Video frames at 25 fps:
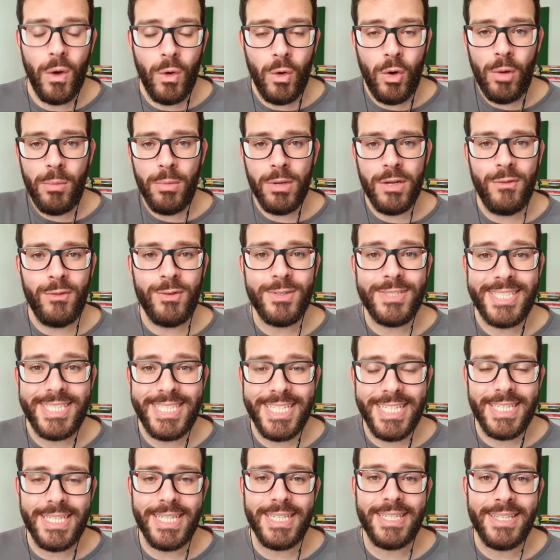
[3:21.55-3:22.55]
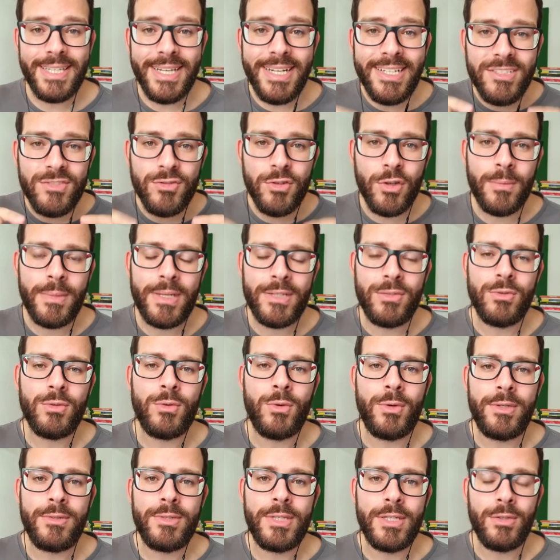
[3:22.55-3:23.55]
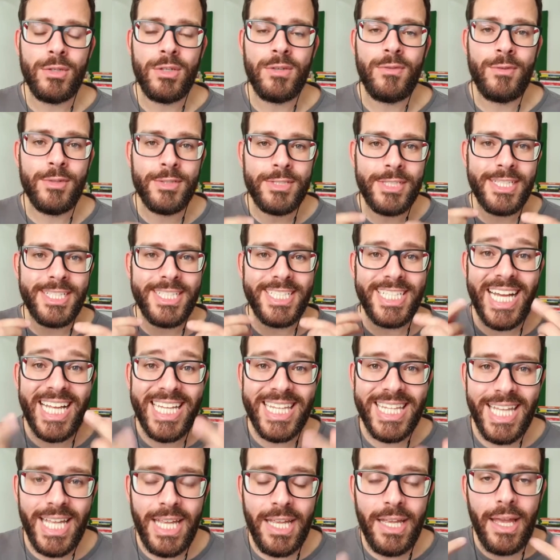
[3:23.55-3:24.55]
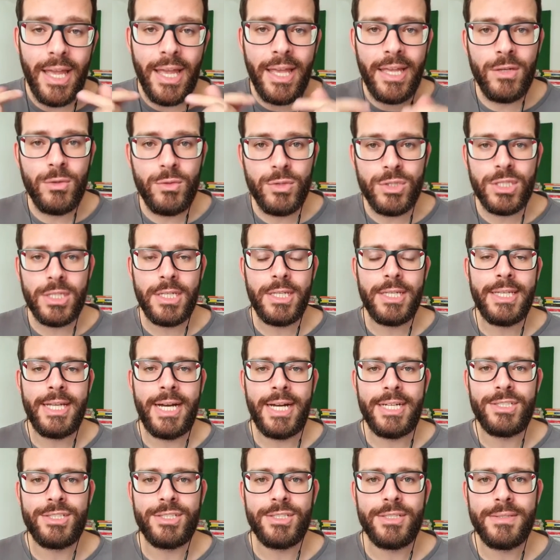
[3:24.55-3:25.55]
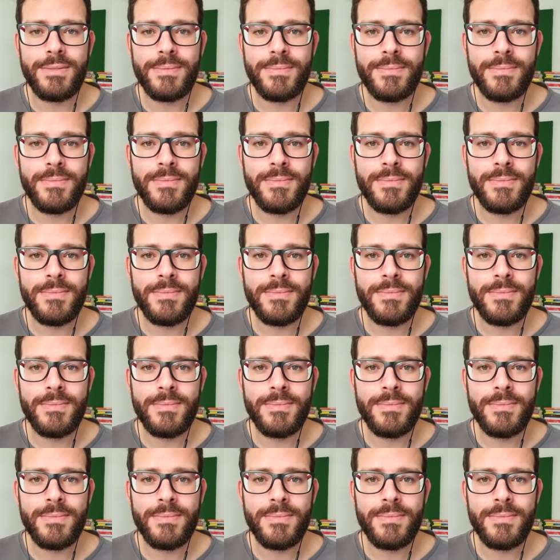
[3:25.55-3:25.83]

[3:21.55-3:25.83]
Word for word: Como que você está transformando o conteúdo que você já tem em utilidade?